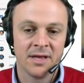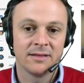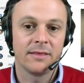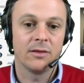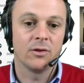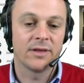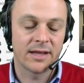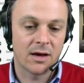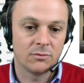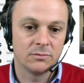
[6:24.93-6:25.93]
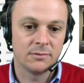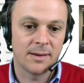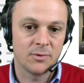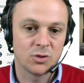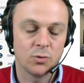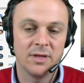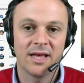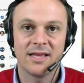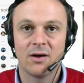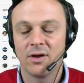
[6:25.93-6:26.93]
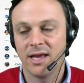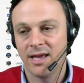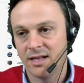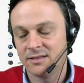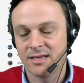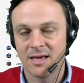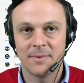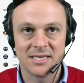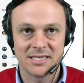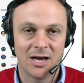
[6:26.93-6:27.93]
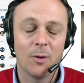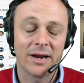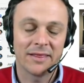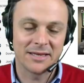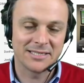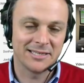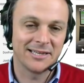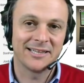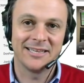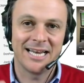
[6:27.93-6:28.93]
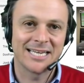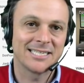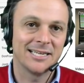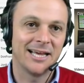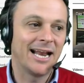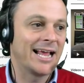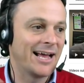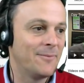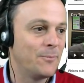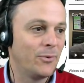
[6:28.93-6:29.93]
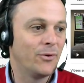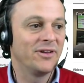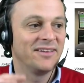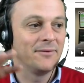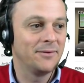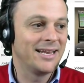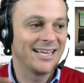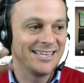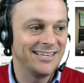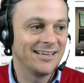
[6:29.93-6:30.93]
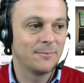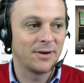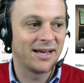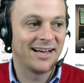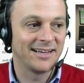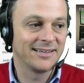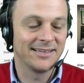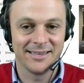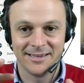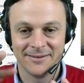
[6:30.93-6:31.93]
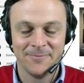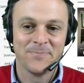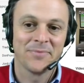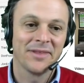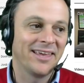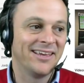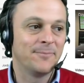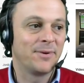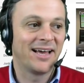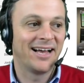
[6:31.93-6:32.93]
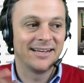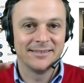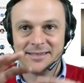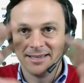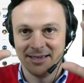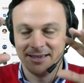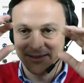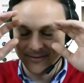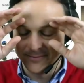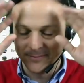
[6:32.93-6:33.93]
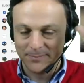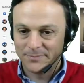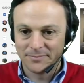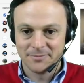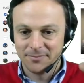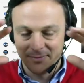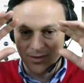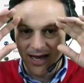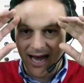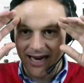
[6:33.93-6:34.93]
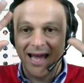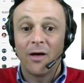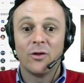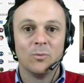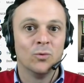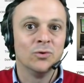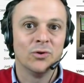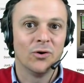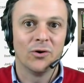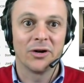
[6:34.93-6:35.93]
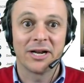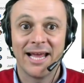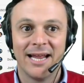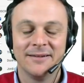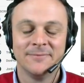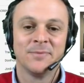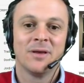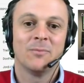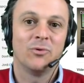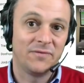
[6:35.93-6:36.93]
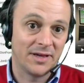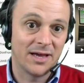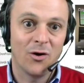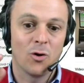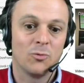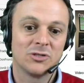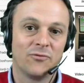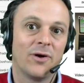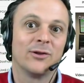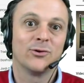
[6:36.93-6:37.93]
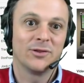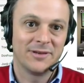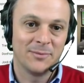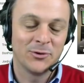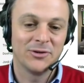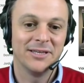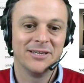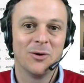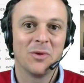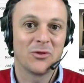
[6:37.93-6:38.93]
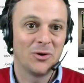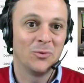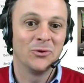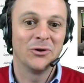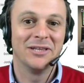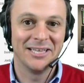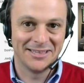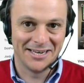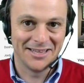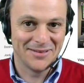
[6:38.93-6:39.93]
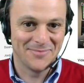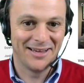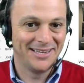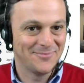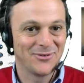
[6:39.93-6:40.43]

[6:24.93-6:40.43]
Decidió dar un cambio en su vida y aunque él tenía pensado, parece ser, retirarse al campo y vivir allí en plan, eh, en plan eh, alejado del mundo real, pues fijaos cómo se fue al otro extremo y comenzó el mundo del day trading, ¿vale?